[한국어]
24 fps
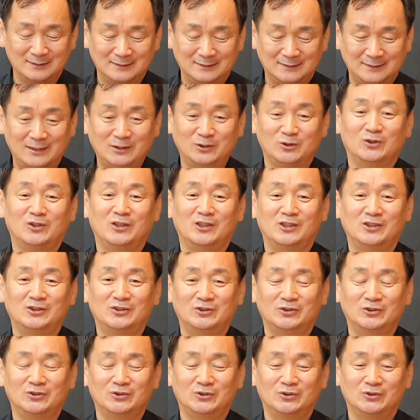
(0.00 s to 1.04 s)
생존할
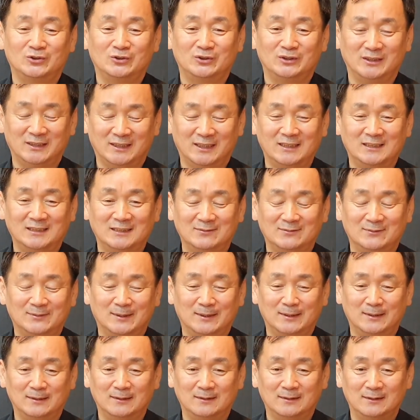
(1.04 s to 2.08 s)
수
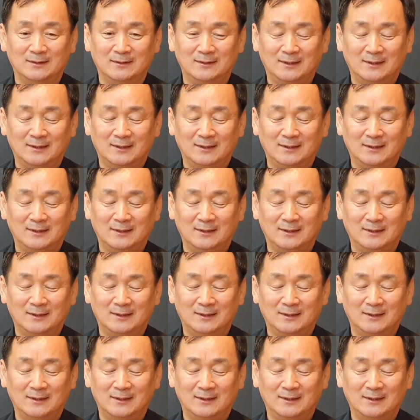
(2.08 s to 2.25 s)
있겠지만